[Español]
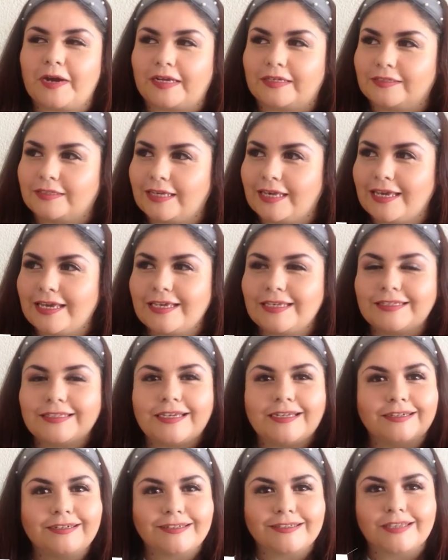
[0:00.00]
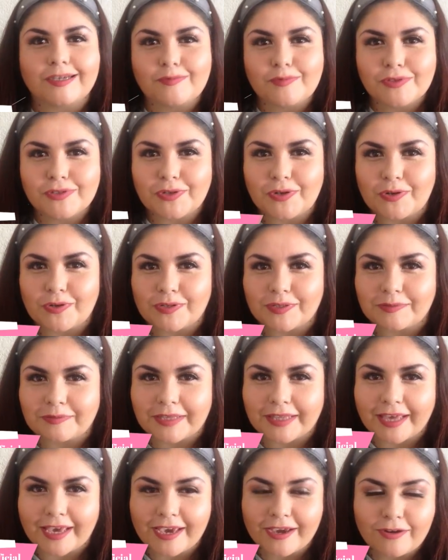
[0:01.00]
Así es, ya regresamos con los
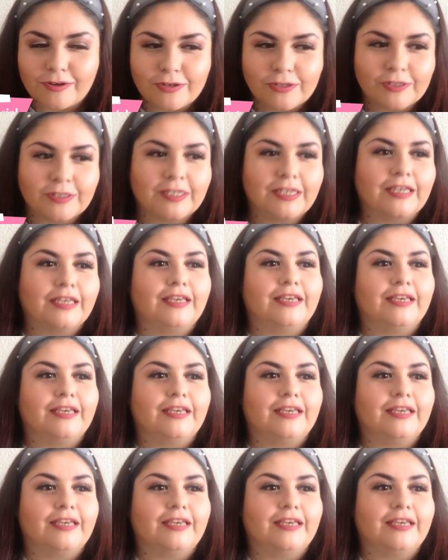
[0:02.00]
videos.